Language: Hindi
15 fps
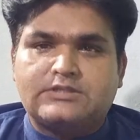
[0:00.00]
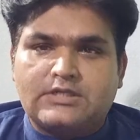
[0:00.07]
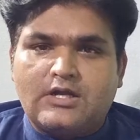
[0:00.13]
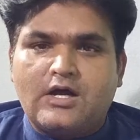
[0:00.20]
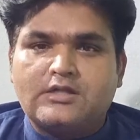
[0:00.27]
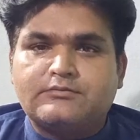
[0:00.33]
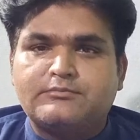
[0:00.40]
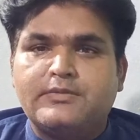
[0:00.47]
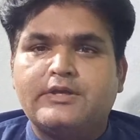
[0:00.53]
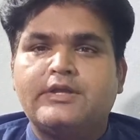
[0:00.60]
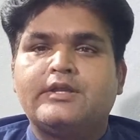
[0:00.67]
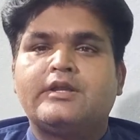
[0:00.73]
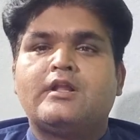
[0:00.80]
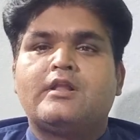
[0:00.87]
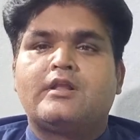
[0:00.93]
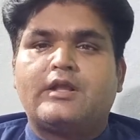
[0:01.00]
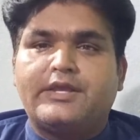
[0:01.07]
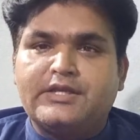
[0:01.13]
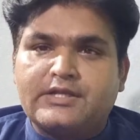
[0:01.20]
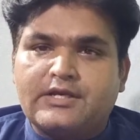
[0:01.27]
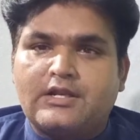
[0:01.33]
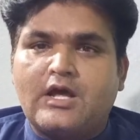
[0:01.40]
ज़रात में
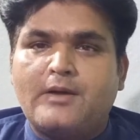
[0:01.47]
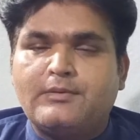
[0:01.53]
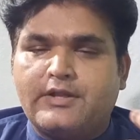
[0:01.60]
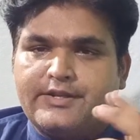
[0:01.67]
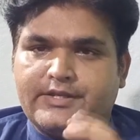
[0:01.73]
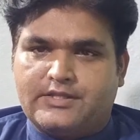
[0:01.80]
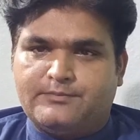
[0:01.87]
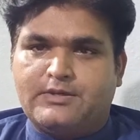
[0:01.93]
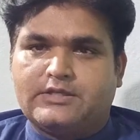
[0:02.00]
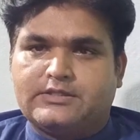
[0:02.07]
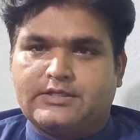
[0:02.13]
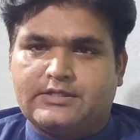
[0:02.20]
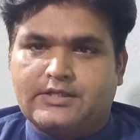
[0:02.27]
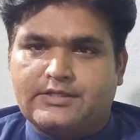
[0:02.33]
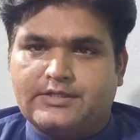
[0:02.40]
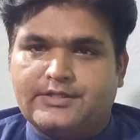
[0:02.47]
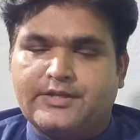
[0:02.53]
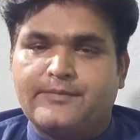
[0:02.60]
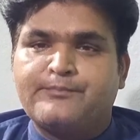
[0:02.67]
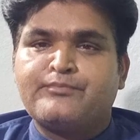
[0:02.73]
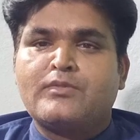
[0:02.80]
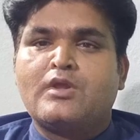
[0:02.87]
इनकलाब लाने की बातें कर रही
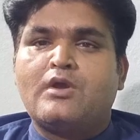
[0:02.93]
हैं